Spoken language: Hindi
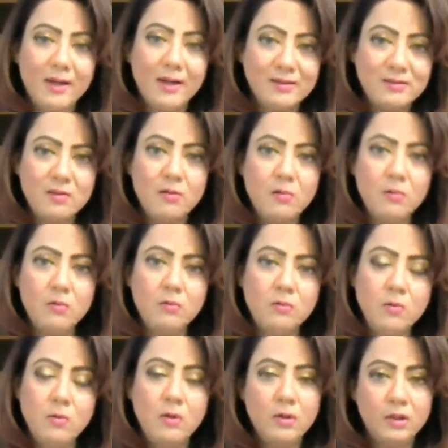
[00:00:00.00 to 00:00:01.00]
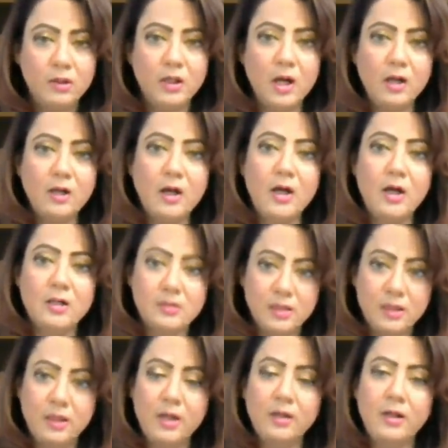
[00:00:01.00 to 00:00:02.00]
ऐसे लोगों को क्या कहा
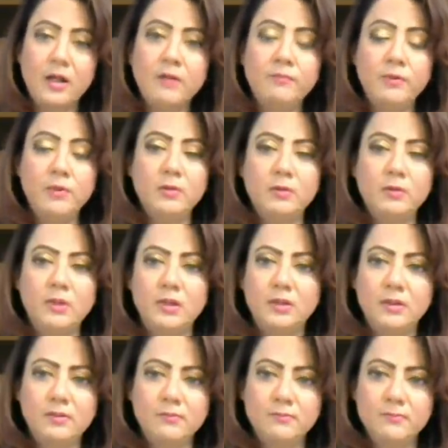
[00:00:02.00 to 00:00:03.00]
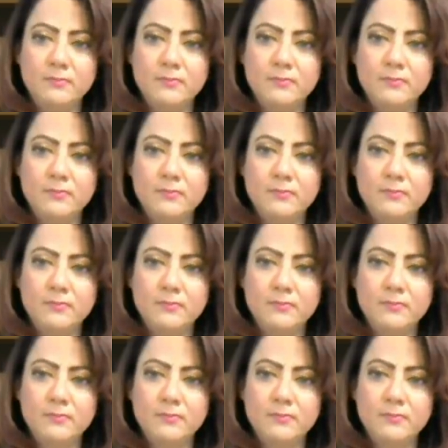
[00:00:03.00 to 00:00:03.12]
जाए खैर एक वीडियो देखते हैं